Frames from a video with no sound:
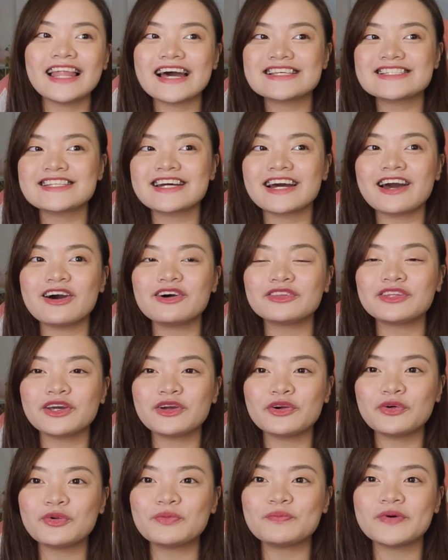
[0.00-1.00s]
last account
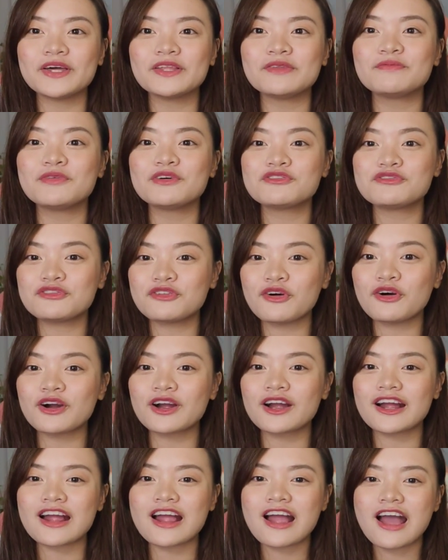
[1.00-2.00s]
I opened
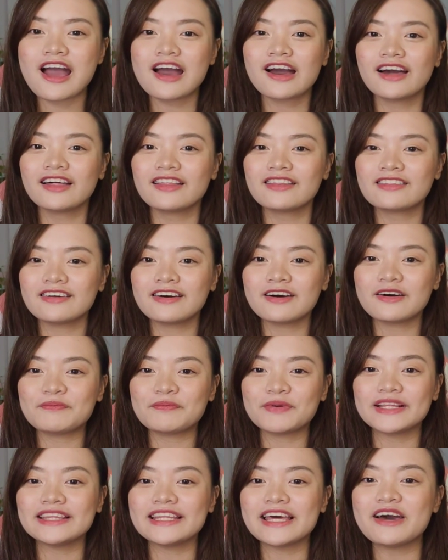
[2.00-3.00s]
before the
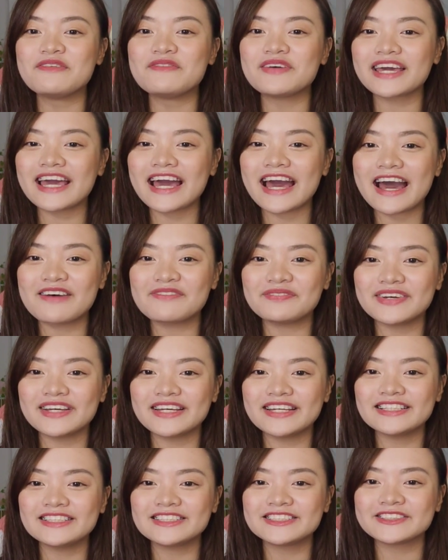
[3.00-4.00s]
pandemic
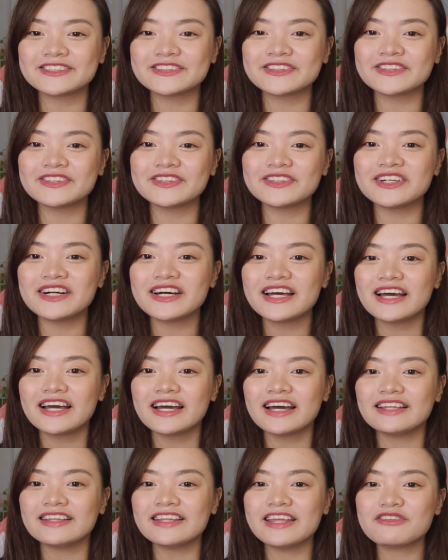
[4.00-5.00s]
happened. So,
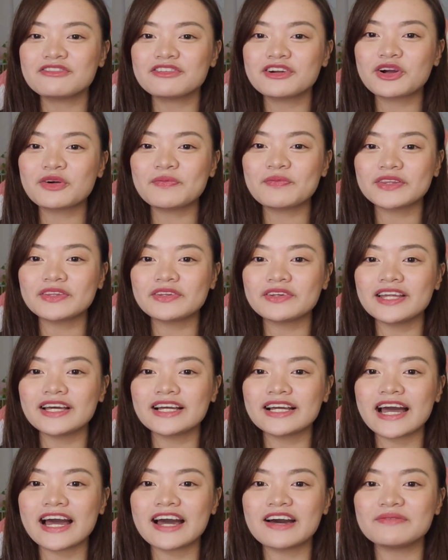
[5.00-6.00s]
never ko pa to
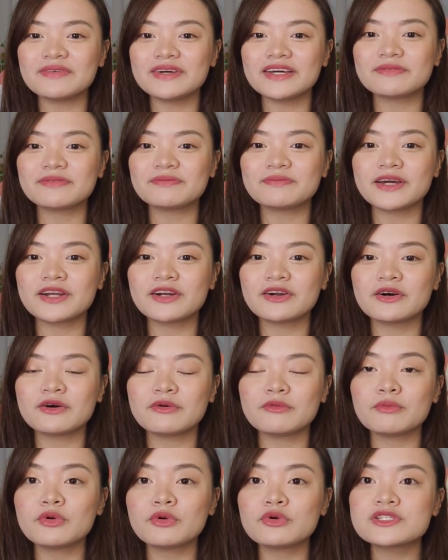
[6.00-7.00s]
nagamit,
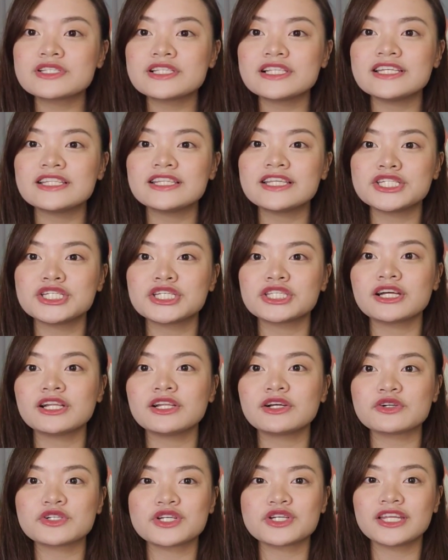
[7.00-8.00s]
pero mostly
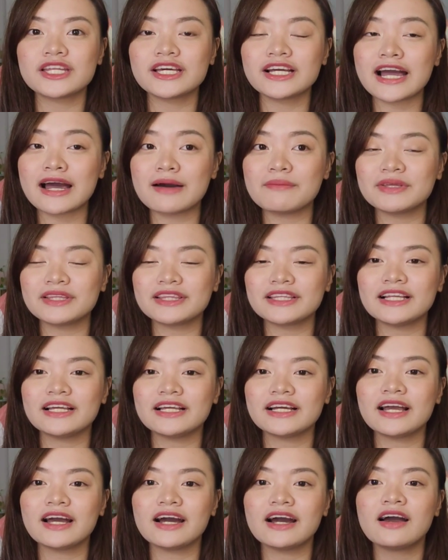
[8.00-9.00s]
digital ko siya nagamit
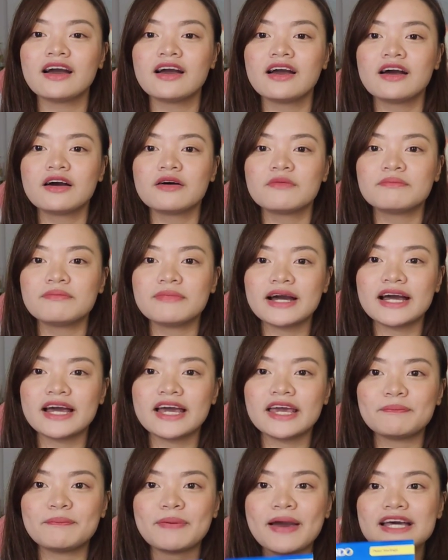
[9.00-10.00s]
talaga.
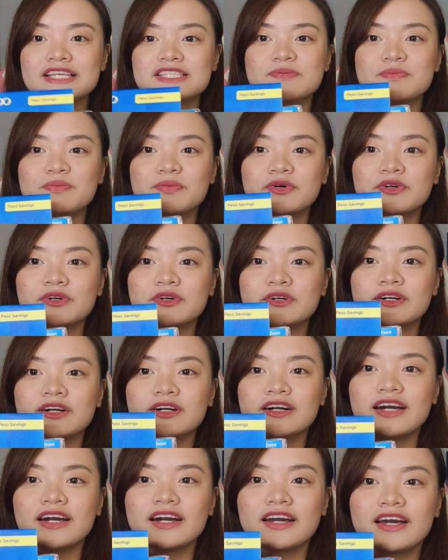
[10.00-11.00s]
My passbook
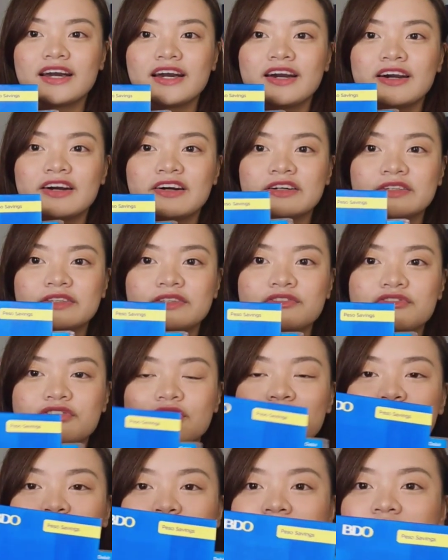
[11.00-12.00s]
account
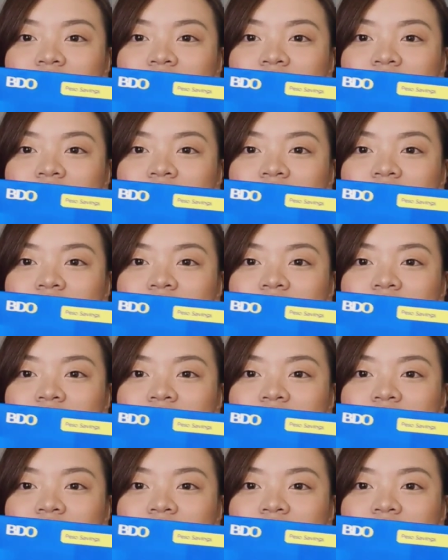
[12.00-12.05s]
from